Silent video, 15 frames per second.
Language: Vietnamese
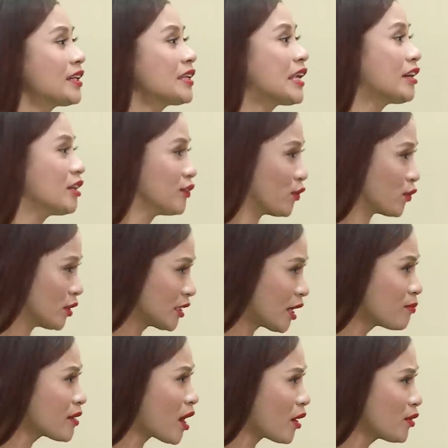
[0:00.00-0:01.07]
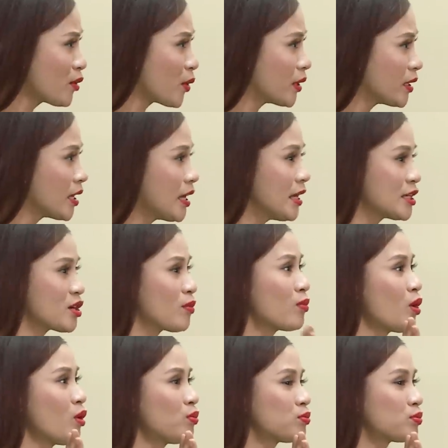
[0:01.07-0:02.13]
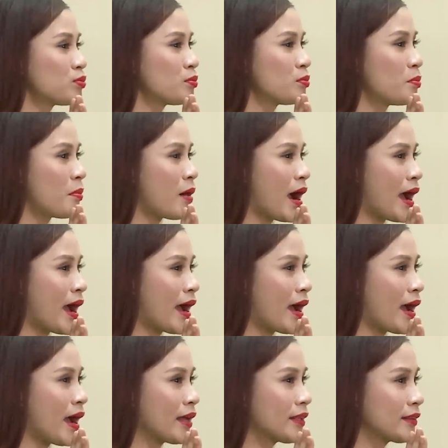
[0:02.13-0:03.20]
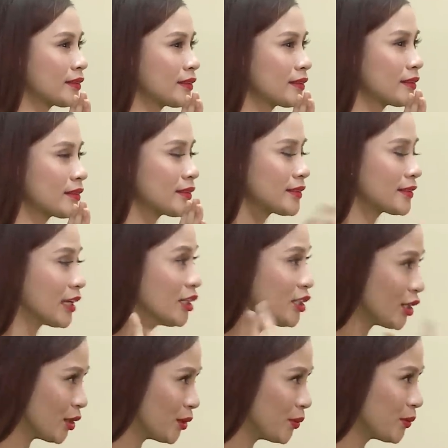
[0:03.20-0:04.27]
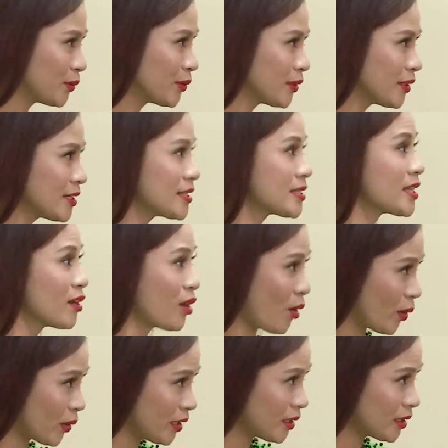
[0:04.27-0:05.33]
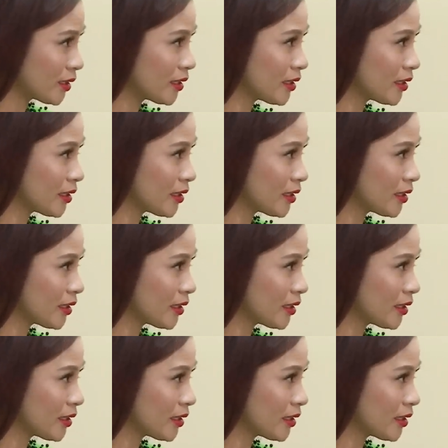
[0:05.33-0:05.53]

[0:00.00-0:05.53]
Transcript: tất nhiên người phụ nữ không nói rồi, trong lúc mà tỉnh rượu xin lỗi